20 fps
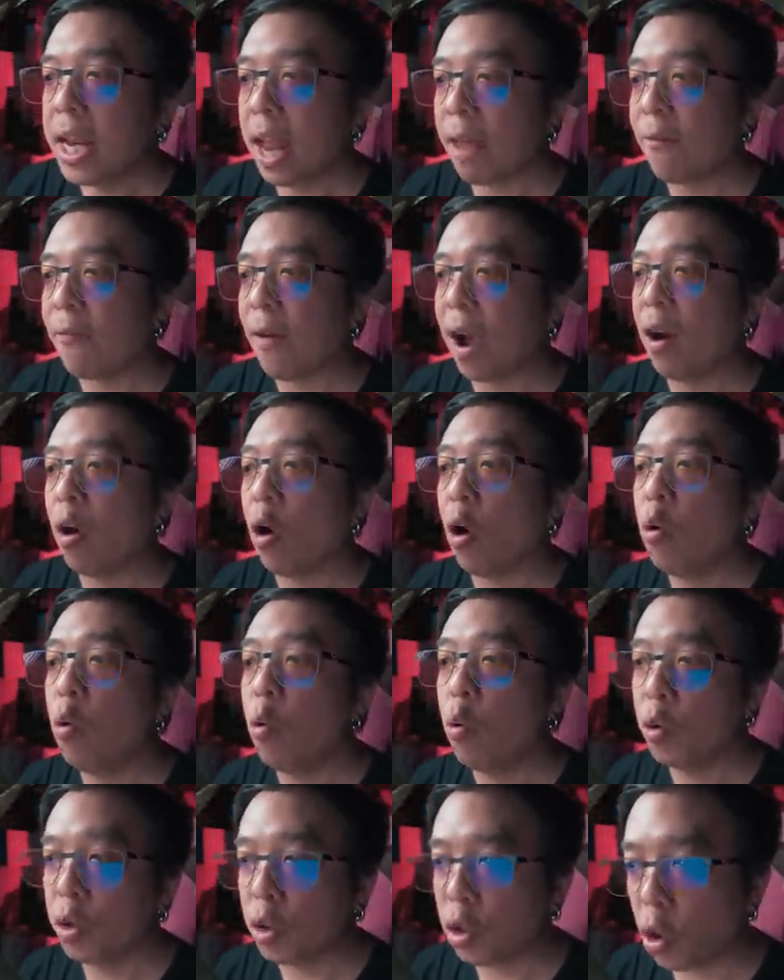ในฝั่งของ
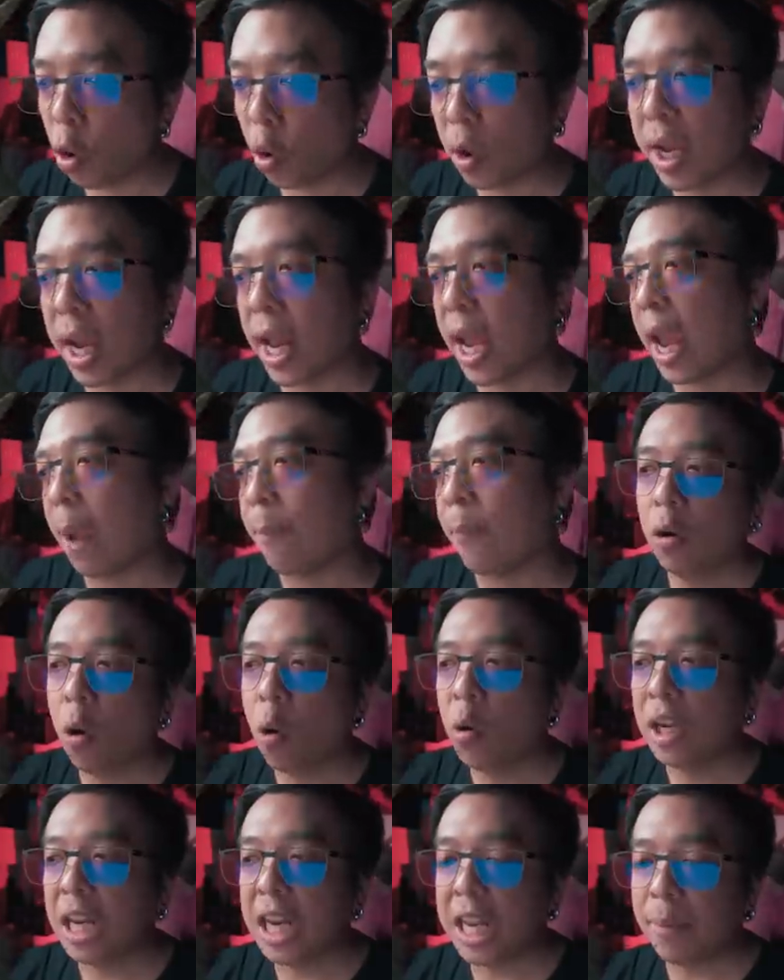หุ่นยนต์นะครับ
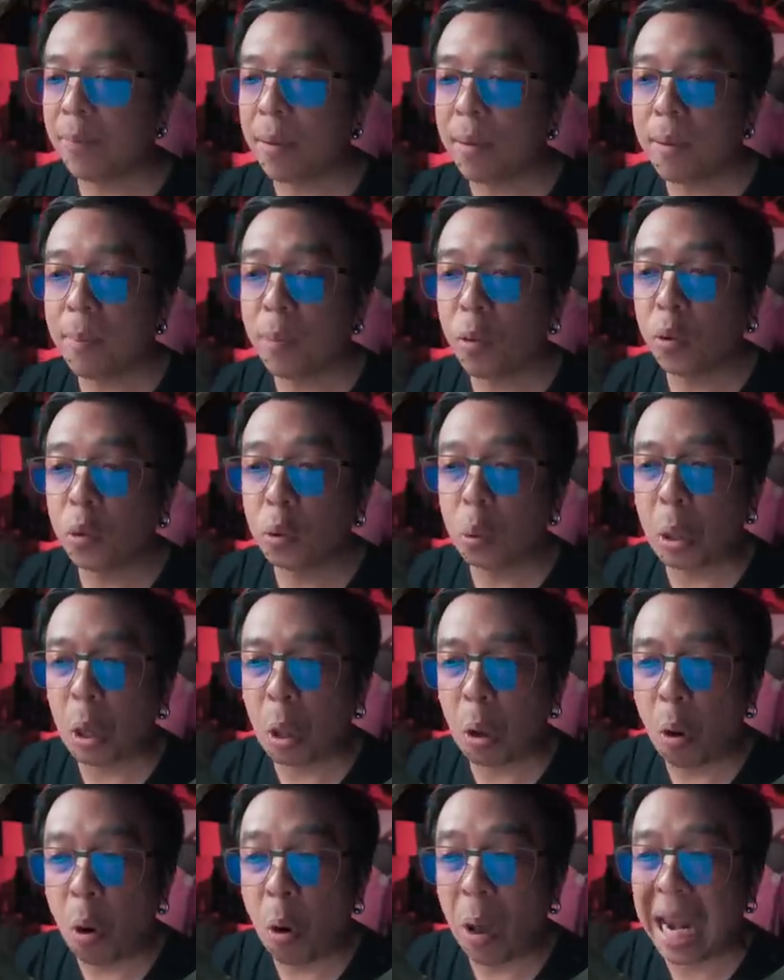คงหนีไปไม่พ้นตัว
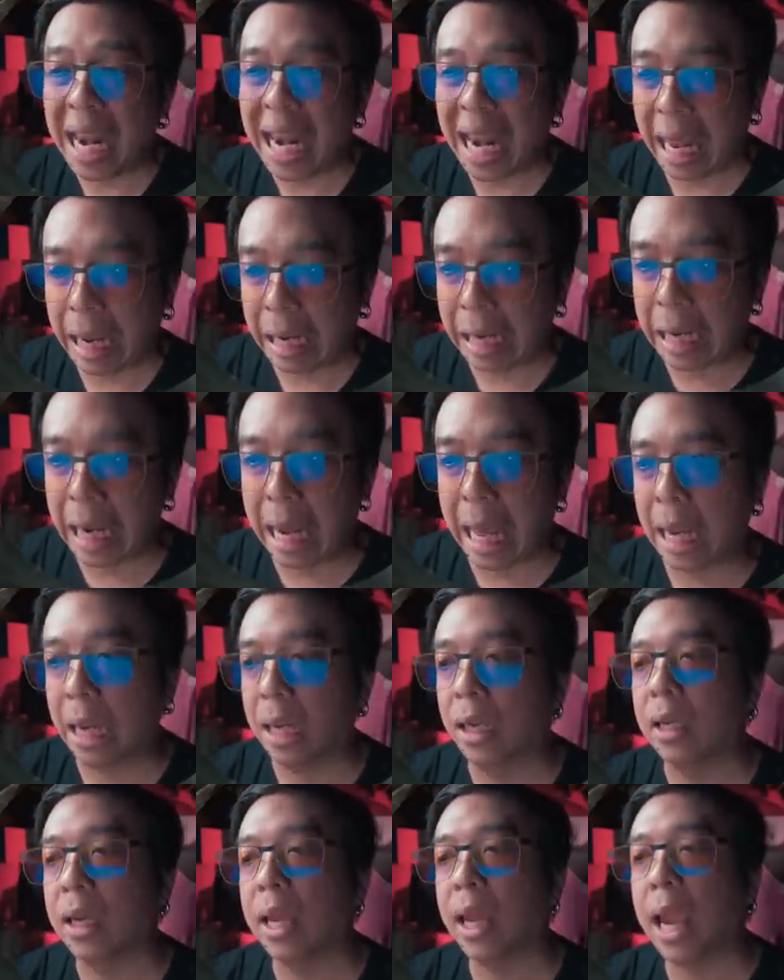ละครหลั
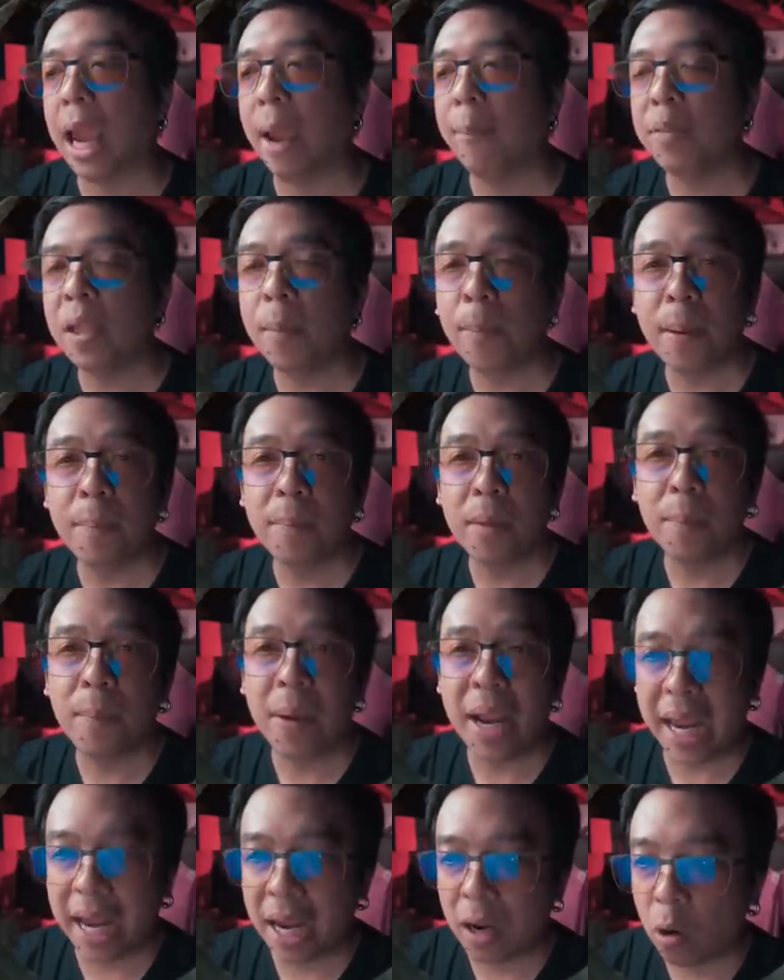กๆ นะครับที่เป็นเหมือน
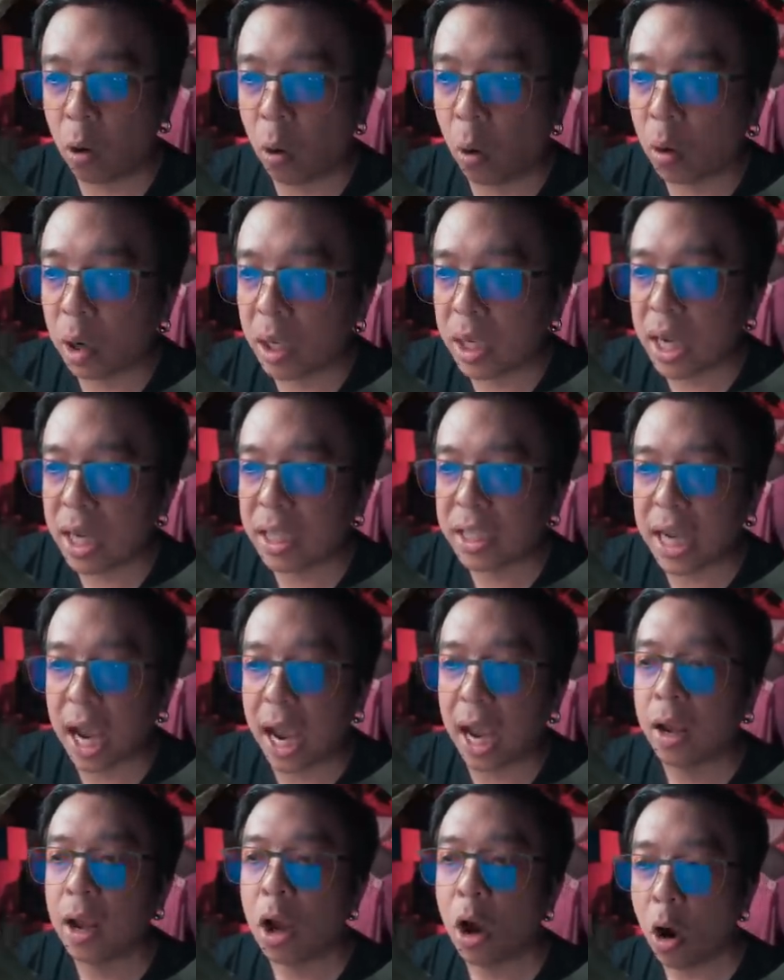พระเอกของเรื่องอ
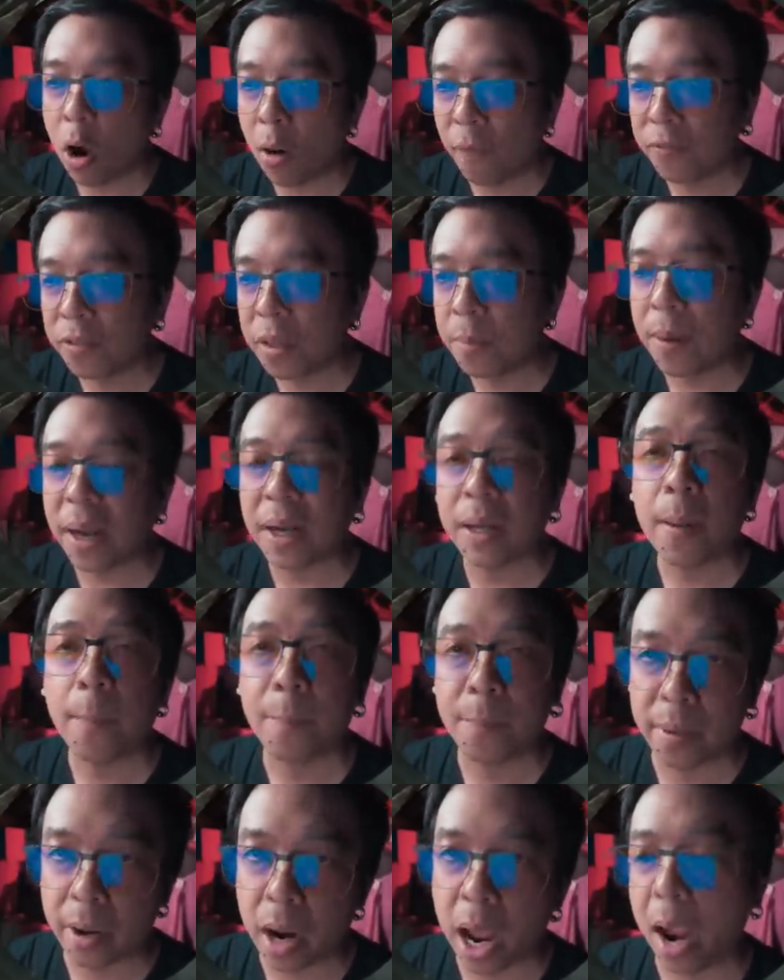ย่างออฟติมัส
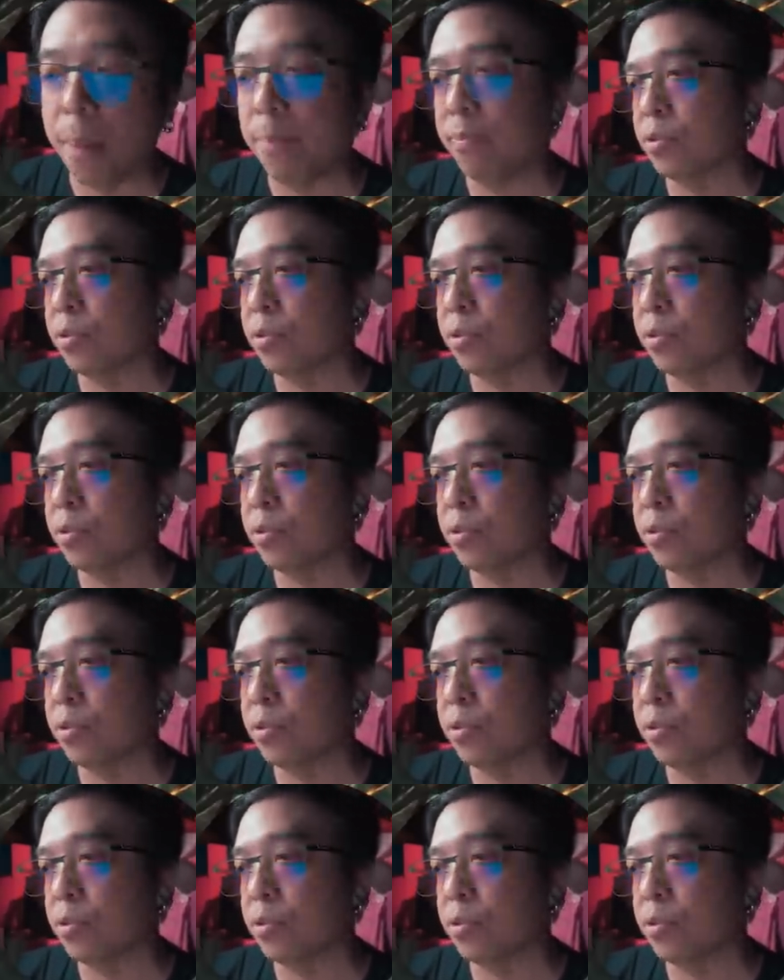พราม